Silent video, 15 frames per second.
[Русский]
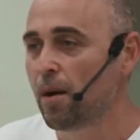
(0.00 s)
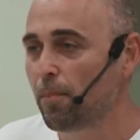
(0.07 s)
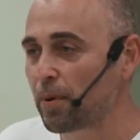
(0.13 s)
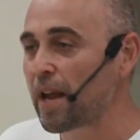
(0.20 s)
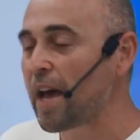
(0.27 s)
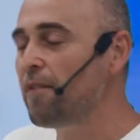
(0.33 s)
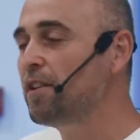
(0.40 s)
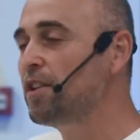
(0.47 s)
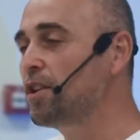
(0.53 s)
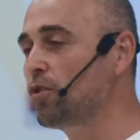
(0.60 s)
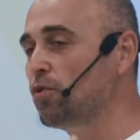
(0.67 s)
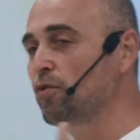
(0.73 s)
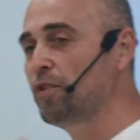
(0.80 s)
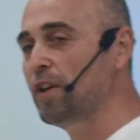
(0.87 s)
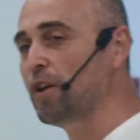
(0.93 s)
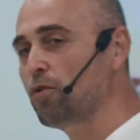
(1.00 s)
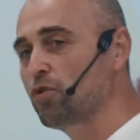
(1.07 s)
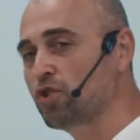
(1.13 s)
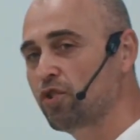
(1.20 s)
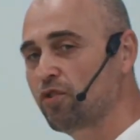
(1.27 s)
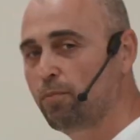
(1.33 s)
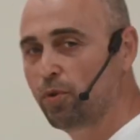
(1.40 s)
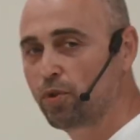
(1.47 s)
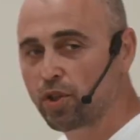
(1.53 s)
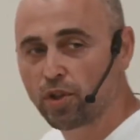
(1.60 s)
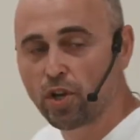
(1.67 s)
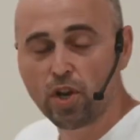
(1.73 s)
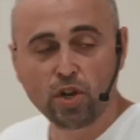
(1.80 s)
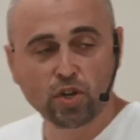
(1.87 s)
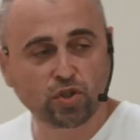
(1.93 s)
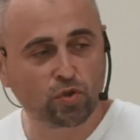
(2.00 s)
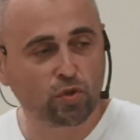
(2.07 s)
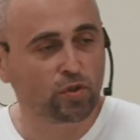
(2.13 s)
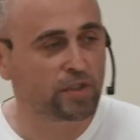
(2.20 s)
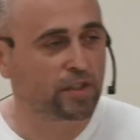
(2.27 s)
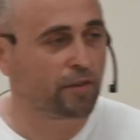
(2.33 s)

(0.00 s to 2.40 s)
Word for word: Праведник, он верою жив будет. Что с